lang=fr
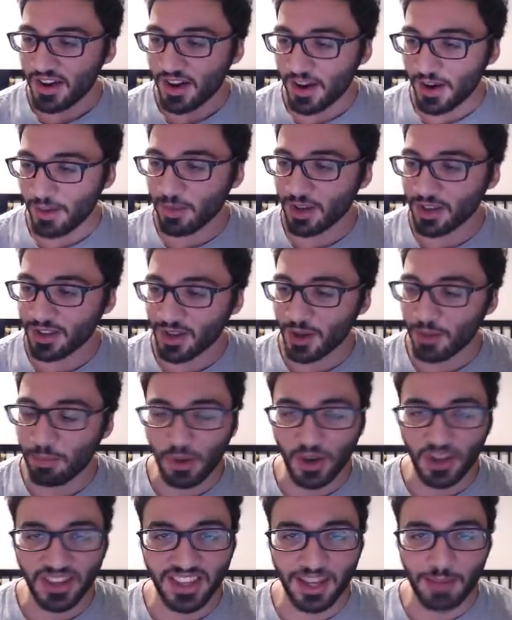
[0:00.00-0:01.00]
en mode
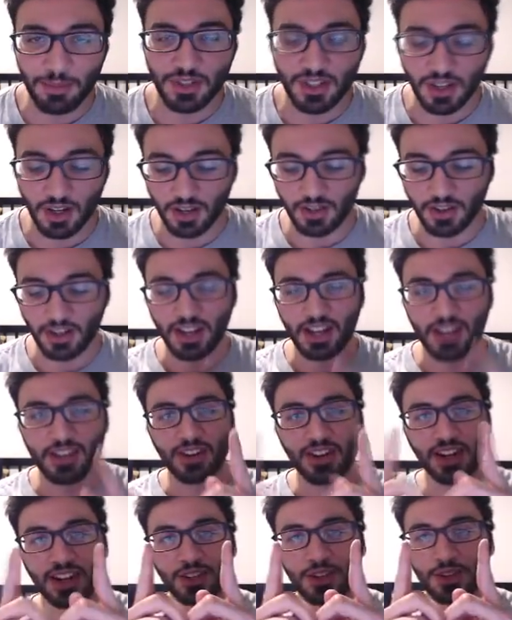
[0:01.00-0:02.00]
portable. Genre, il y aura, y
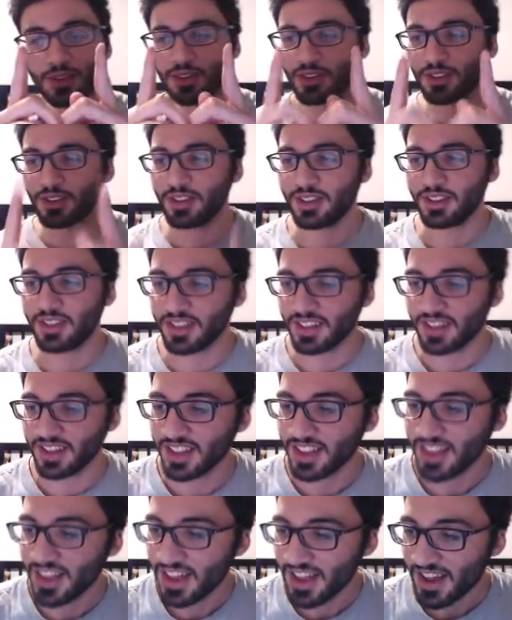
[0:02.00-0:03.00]
aura que le...
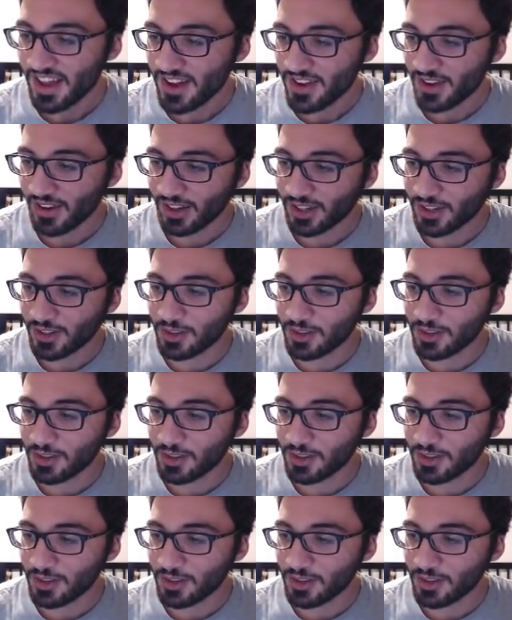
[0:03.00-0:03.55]
Il y que le